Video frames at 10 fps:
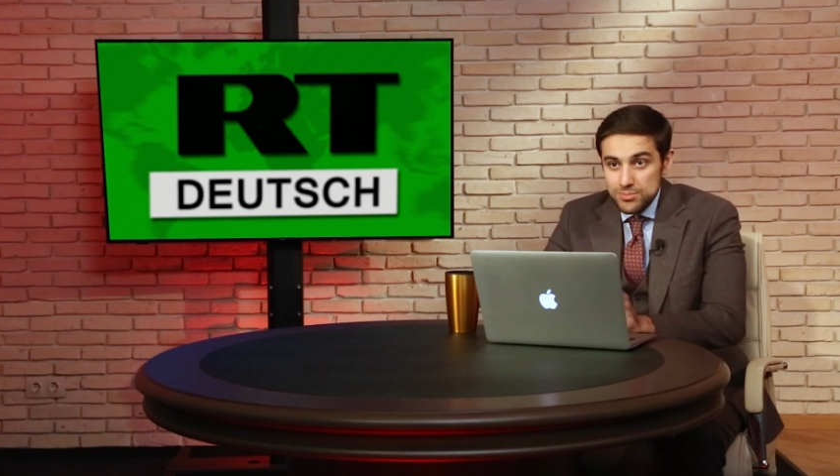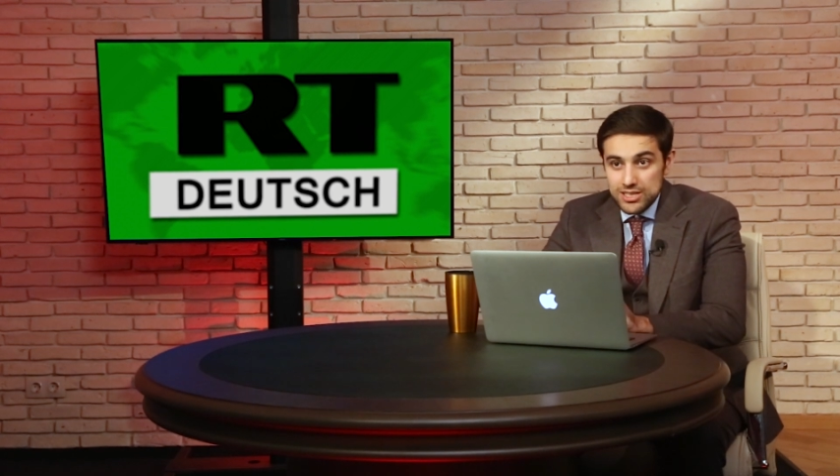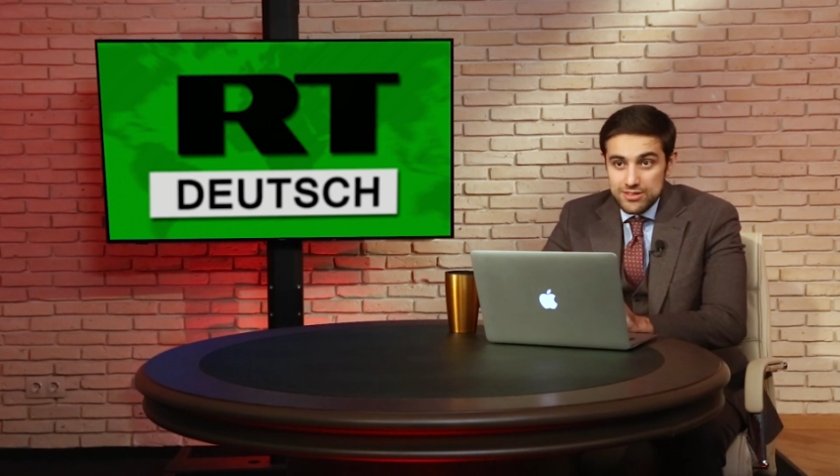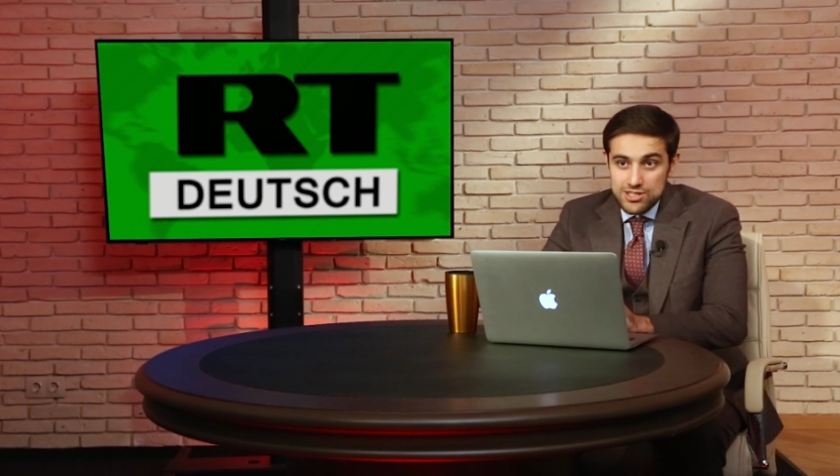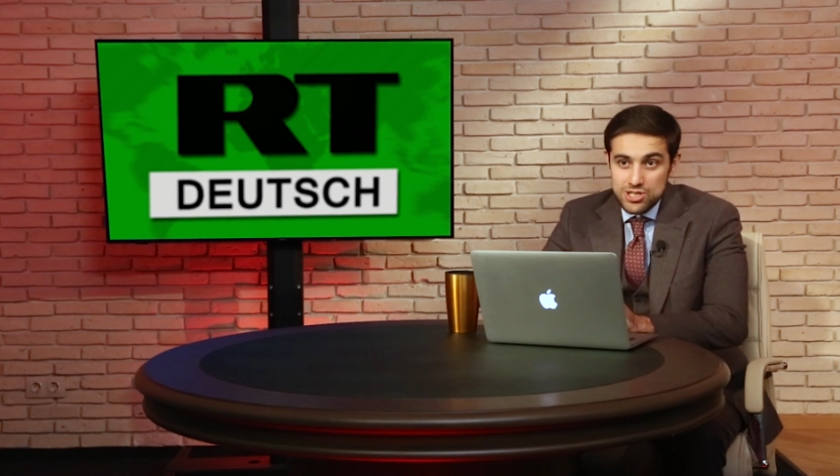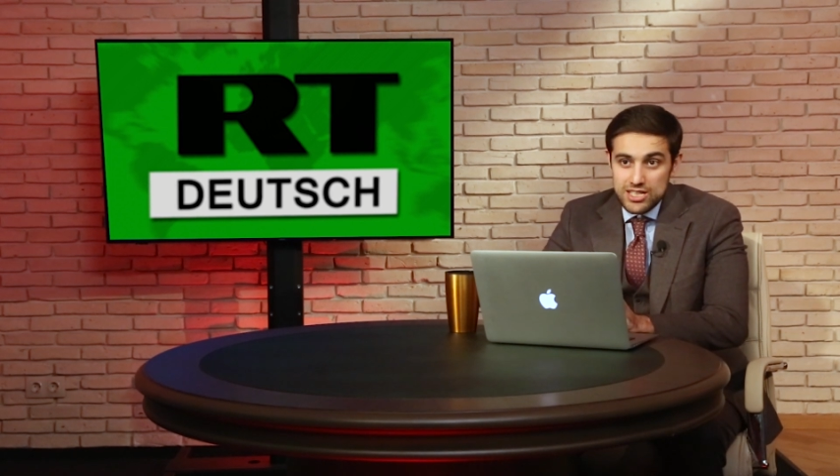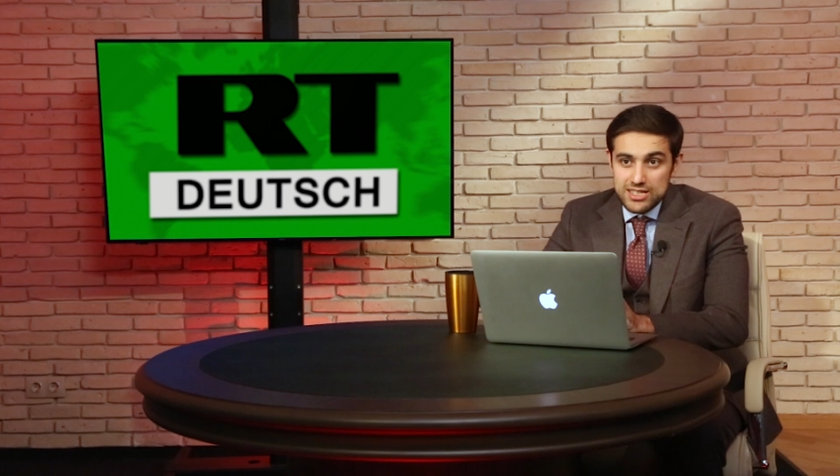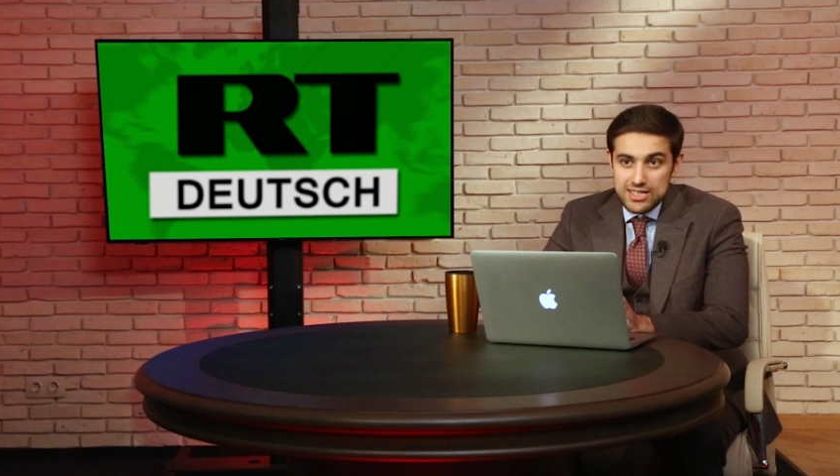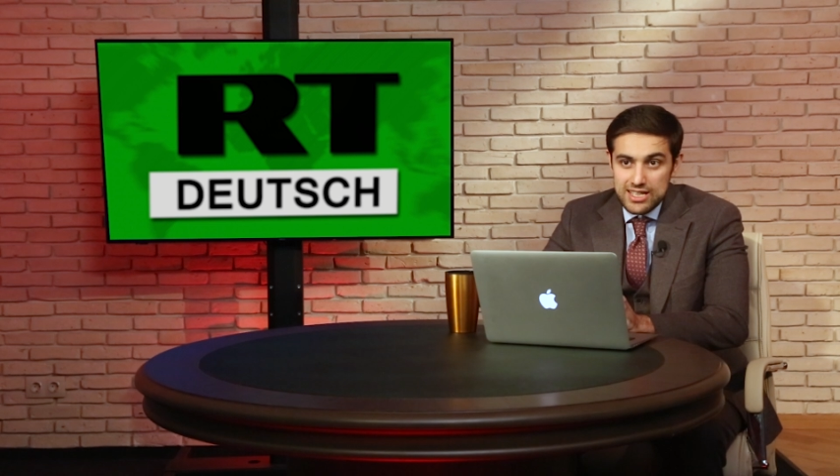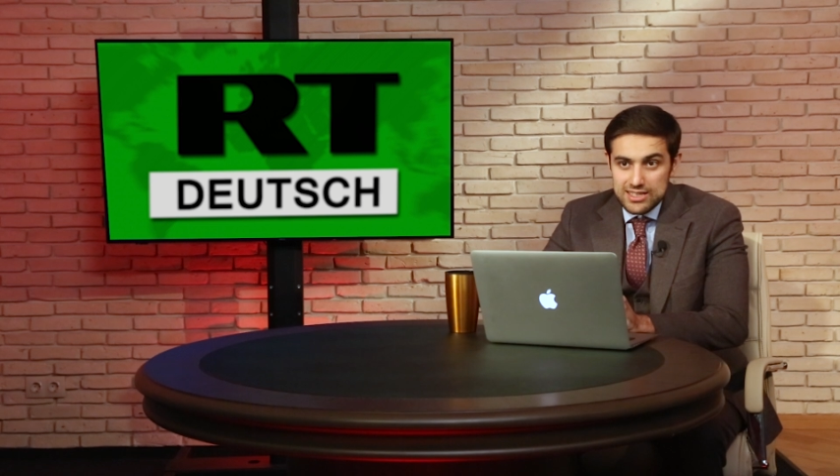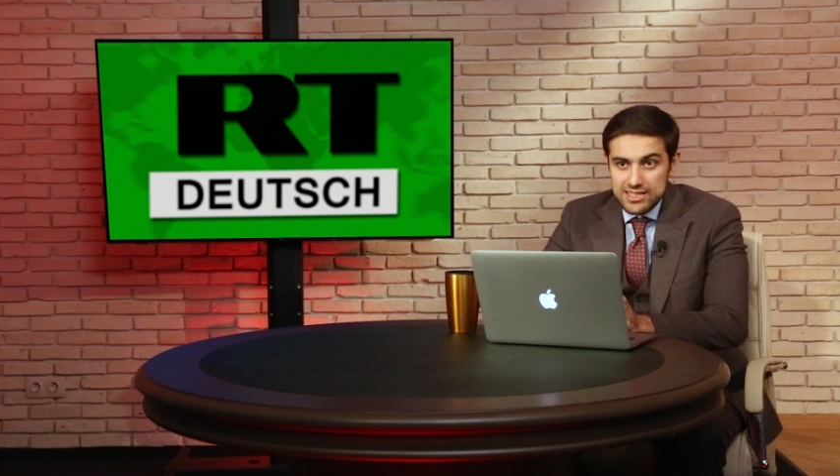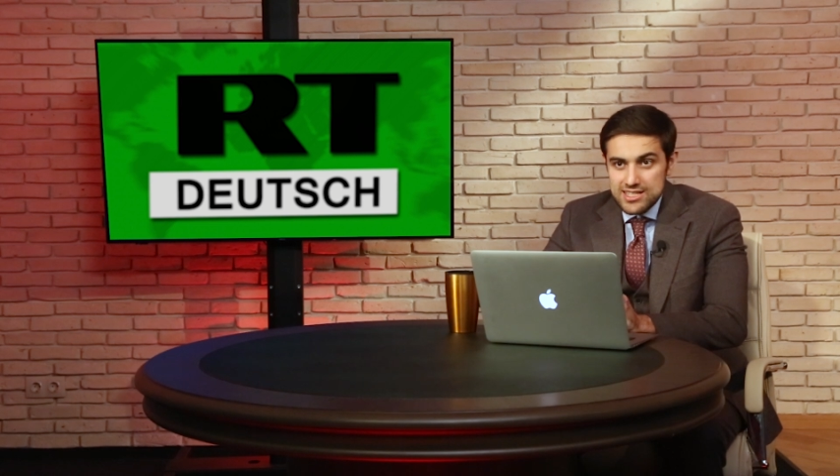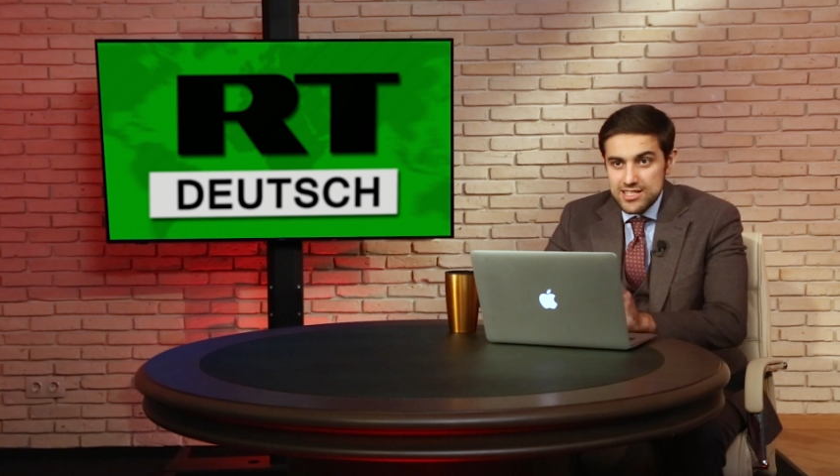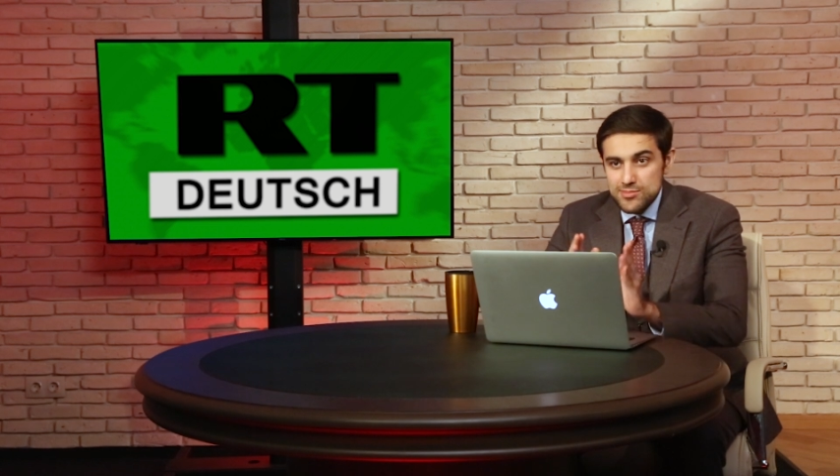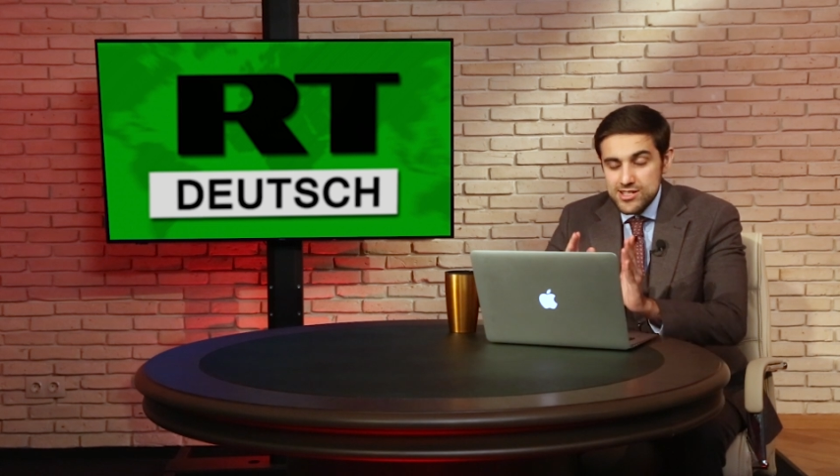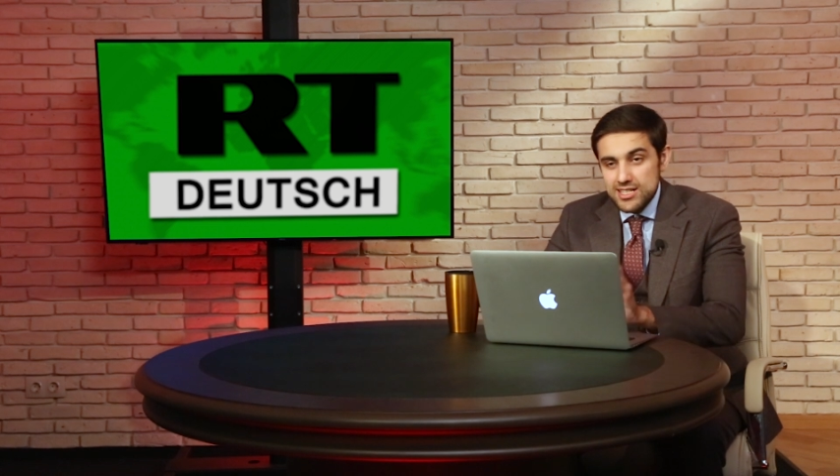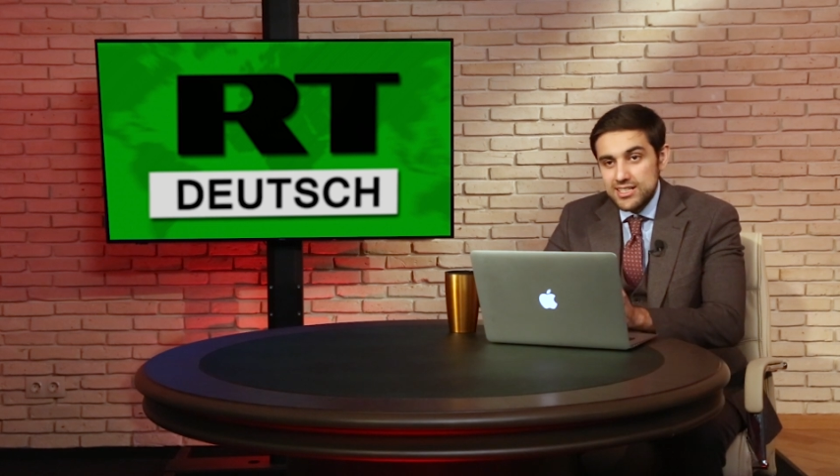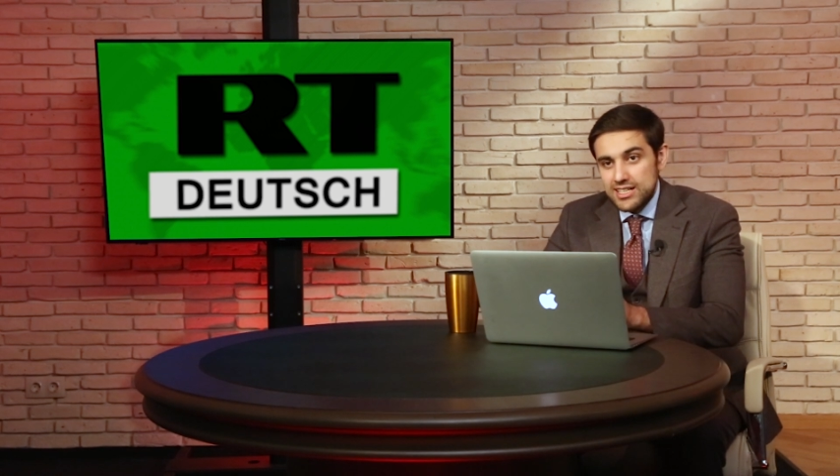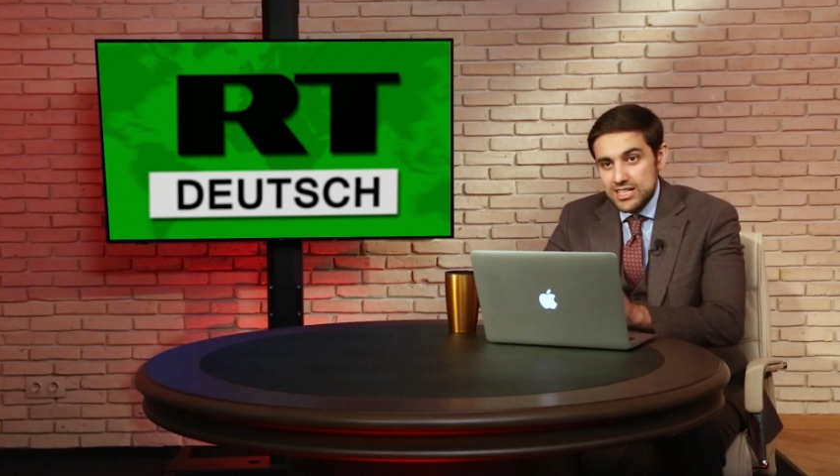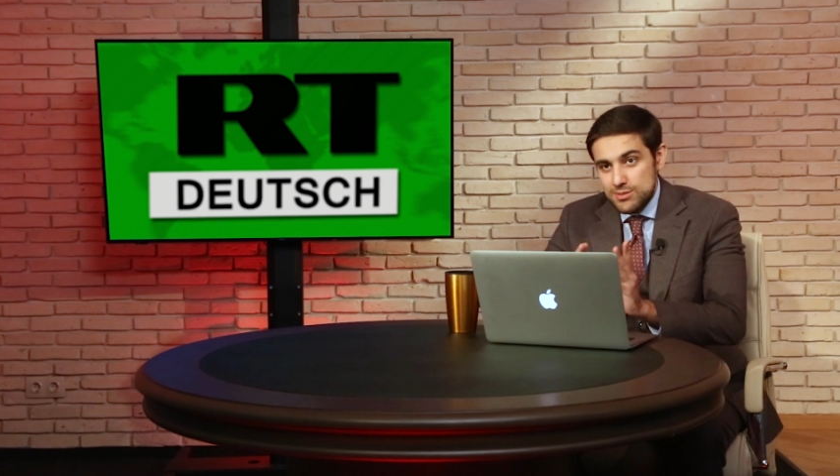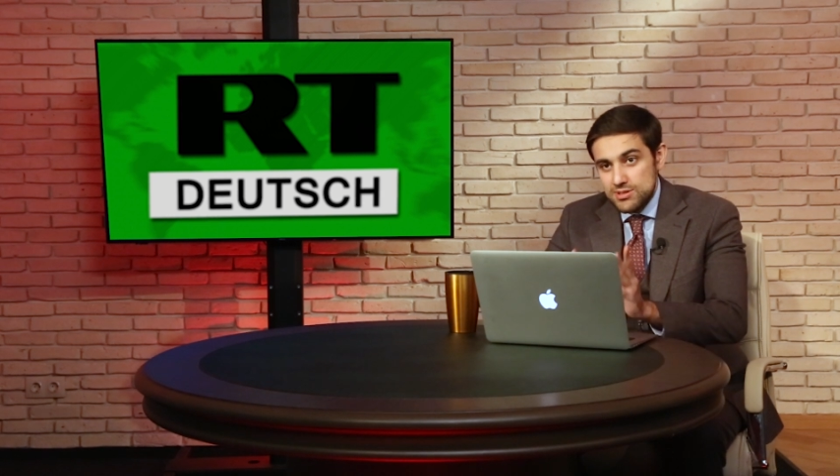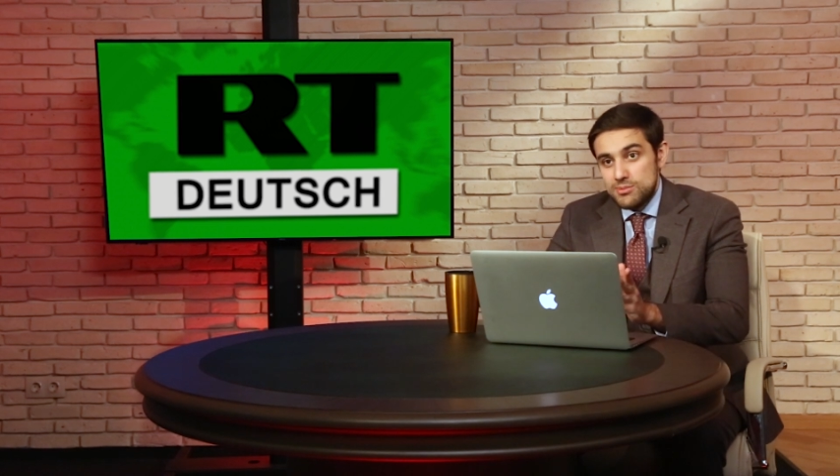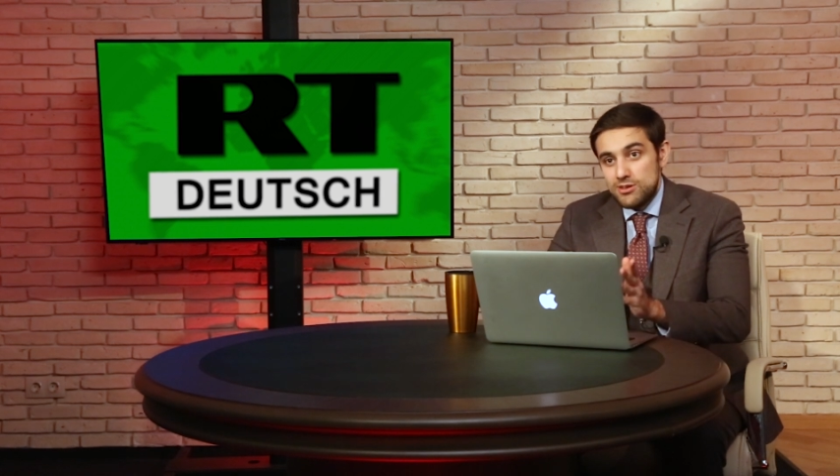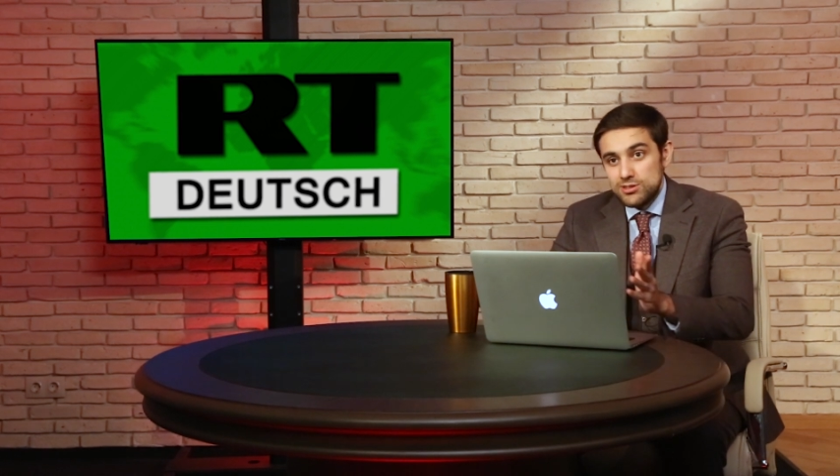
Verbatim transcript: было вещание на английском языке, на арабском,